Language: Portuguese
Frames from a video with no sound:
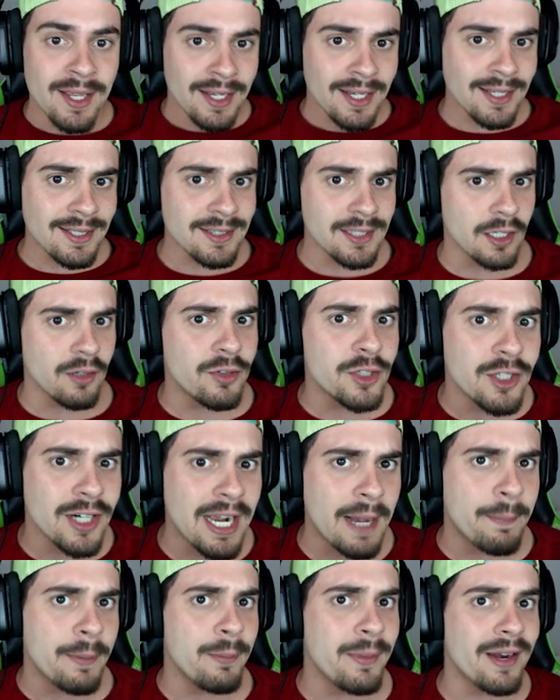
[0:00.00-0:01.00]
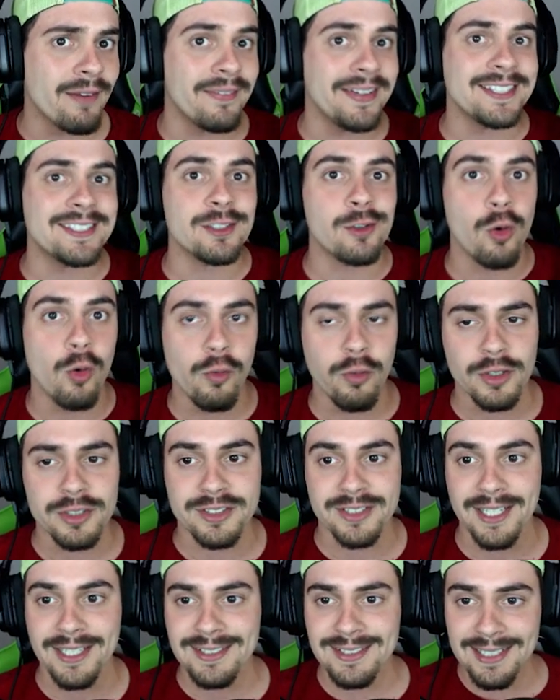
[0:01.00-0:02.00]
Então eu vou jogar a primeira vez com
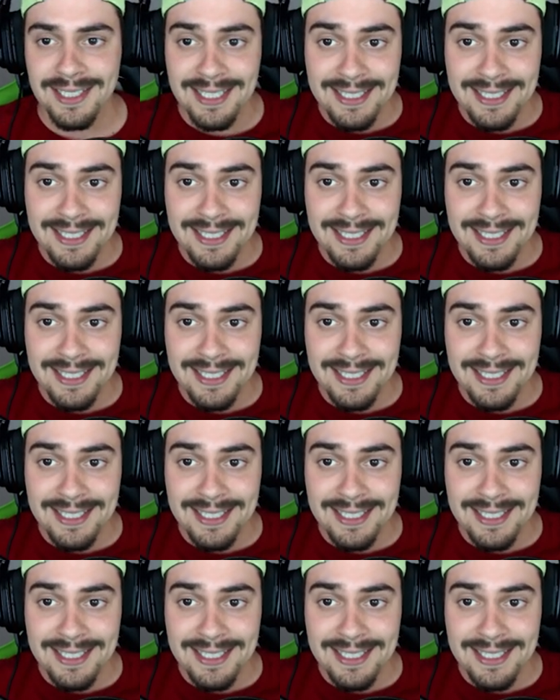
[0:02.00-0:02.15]
vocês